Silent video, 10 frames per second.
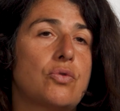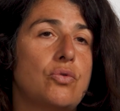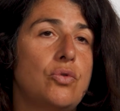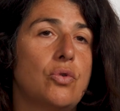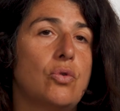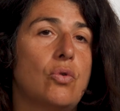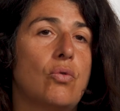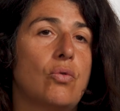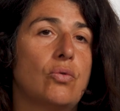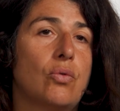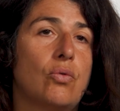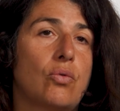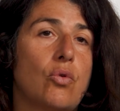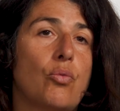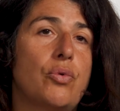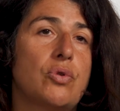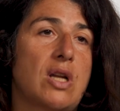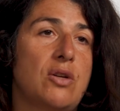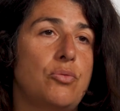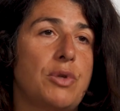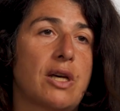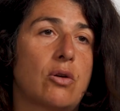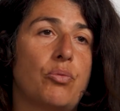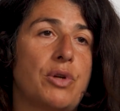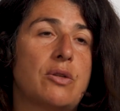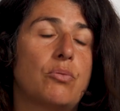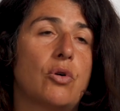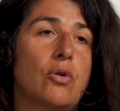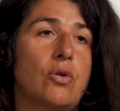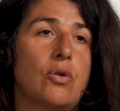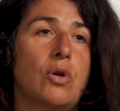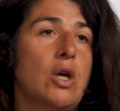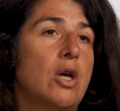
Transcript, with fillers: studio, on, compose la lumière complètement euh,